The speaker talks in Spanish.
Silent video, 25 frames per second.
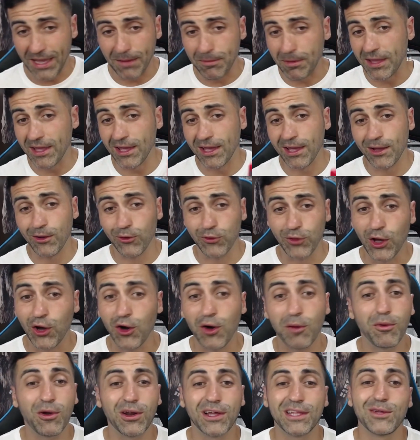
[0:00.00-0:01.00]
me os
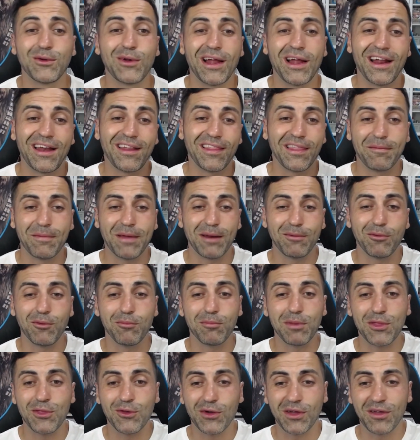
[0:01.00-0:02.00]
dejo porque tengo las ganas de pegarme un
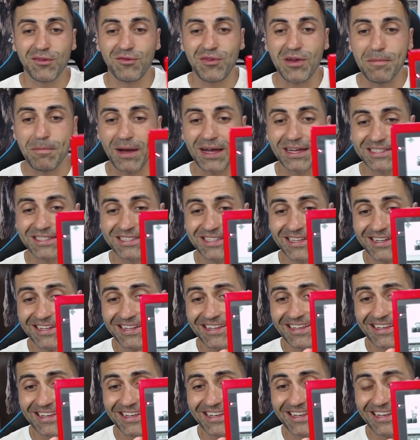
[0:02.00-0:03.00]
vicio que flipas.
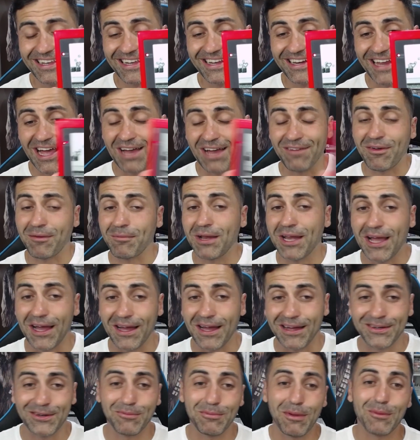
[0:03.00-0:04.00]
Y nada
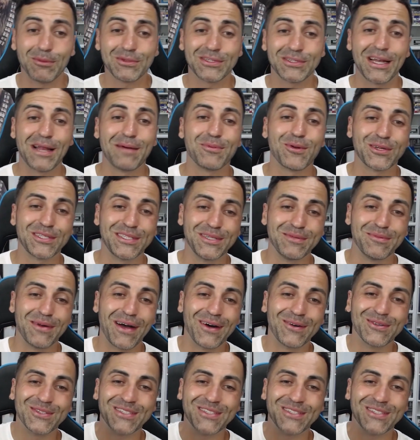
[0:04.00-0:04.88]
familia, nos vemos en la próxima. Un